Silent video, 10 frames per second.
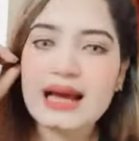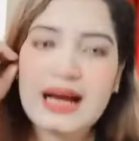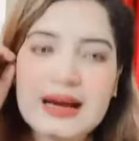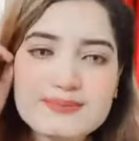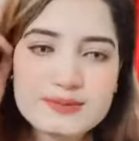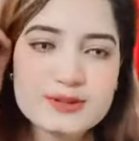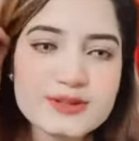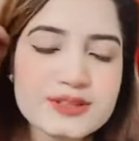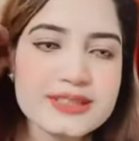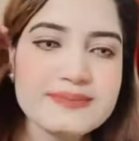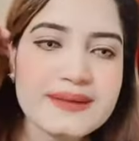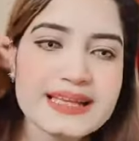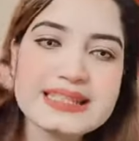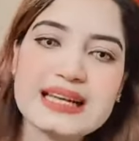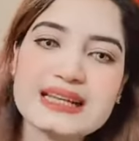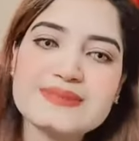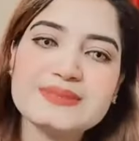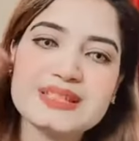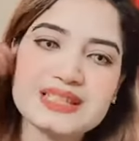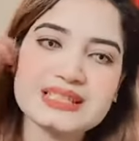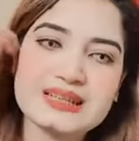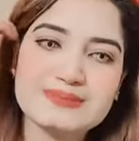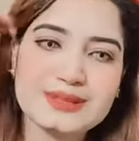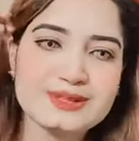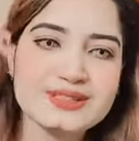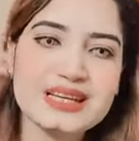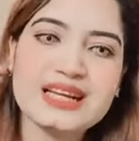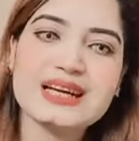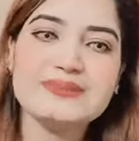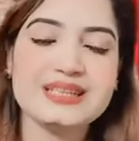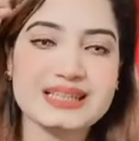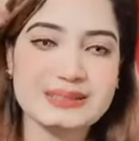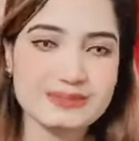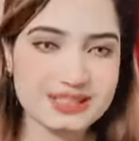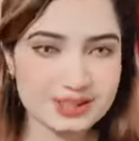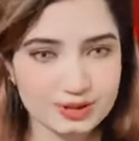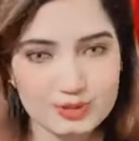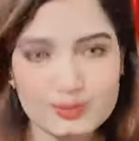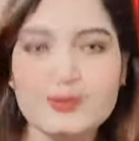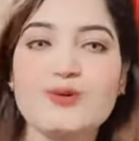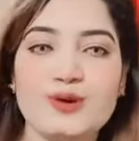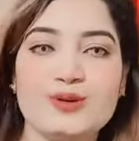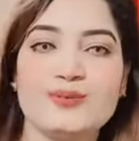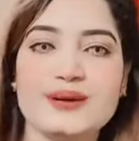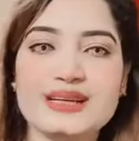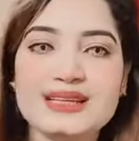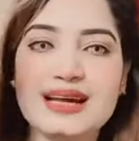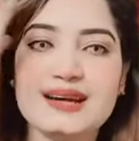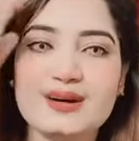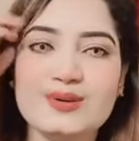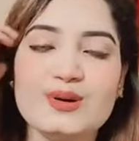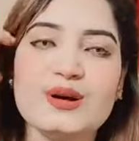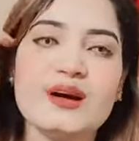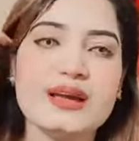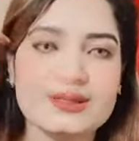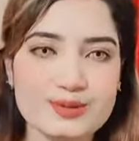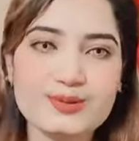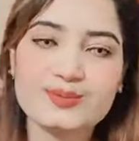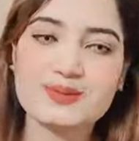আপু রিপ্লাই দিলা না বিকাশ নাম্বারও দিলা না আমি টাকা বিকাশ করবো কইরো পাখি দাঁড়াও একটু